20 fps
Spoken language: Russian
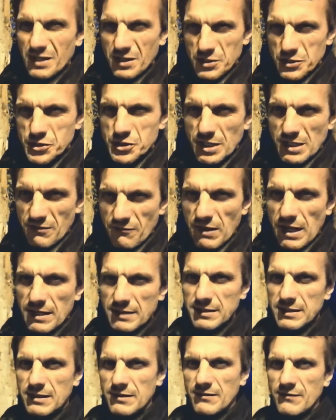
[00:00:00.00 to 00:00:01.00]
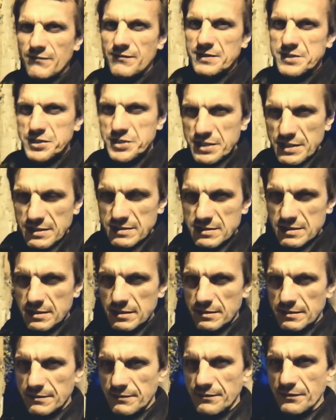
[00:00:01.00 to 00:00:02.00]
шароварно
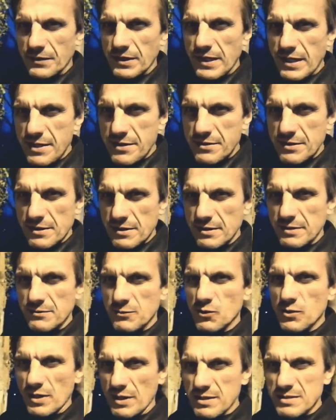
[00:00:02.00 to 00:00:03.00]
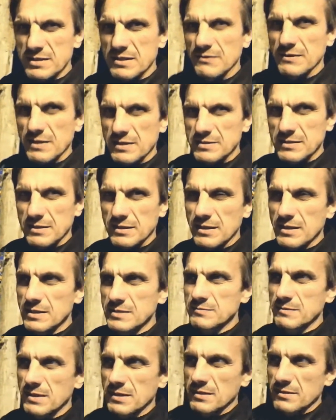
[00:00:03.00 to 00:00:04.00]
вождиские лидеры украинского
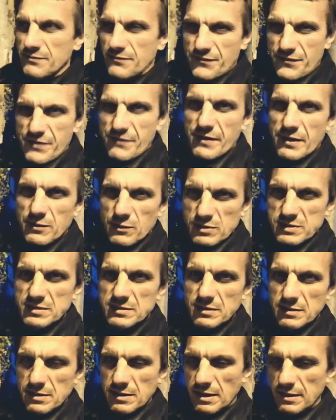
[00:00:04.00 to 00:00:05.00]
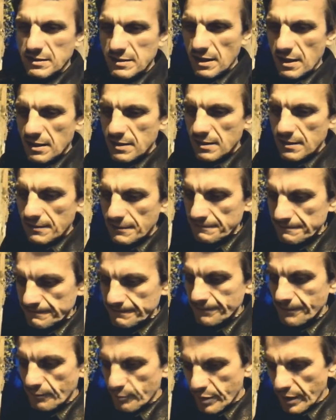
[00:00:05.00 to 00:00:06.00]
национализма в 90-х годах
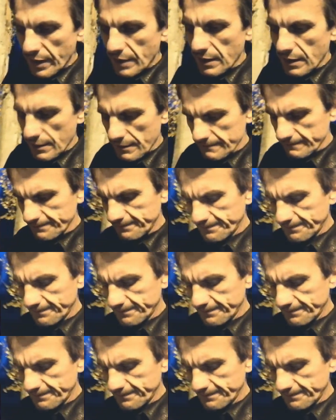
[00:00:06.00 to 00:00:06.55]
были.